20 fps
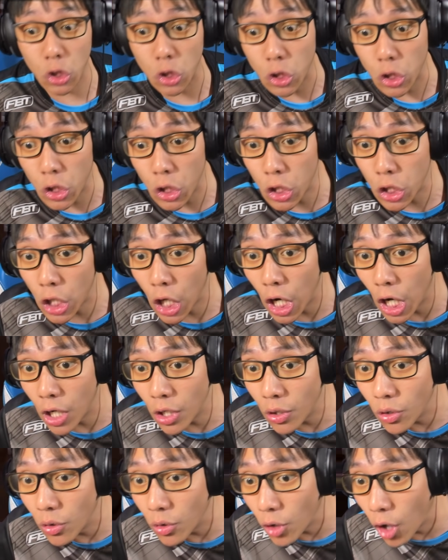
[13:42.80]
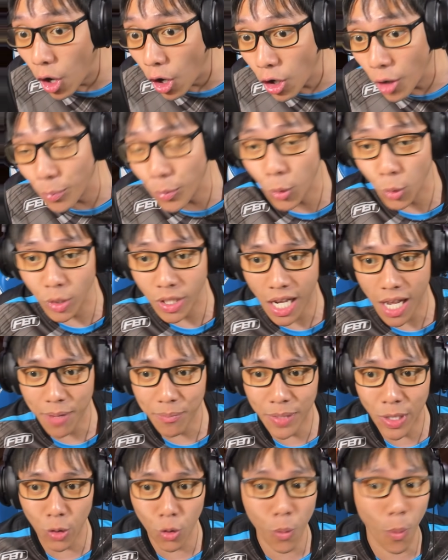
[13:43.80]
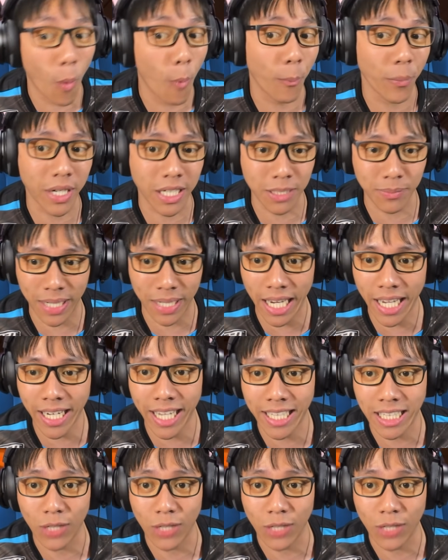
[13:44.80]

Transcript: ดเ้ยนะ ขอขอบคุณฮะ ไม่รู้ผมขึ้นมาได้